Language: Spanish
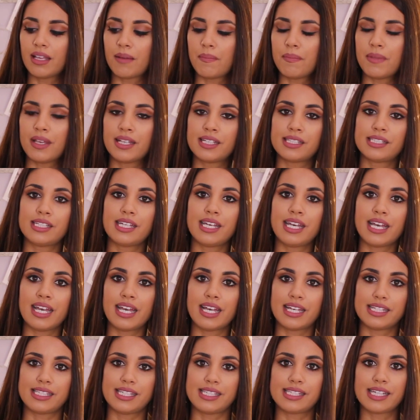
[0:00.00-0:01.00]
también
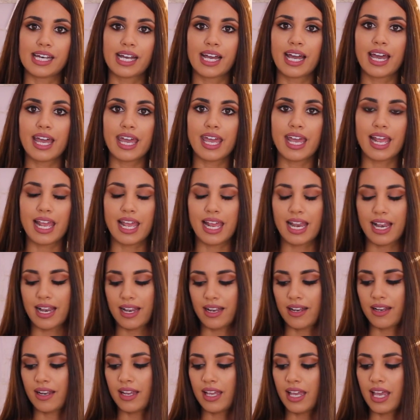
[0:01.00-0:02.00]
se, saca
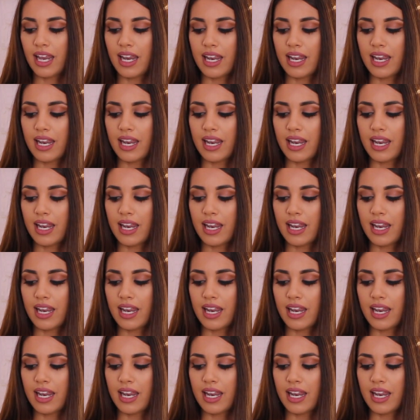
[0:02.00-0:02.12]
el,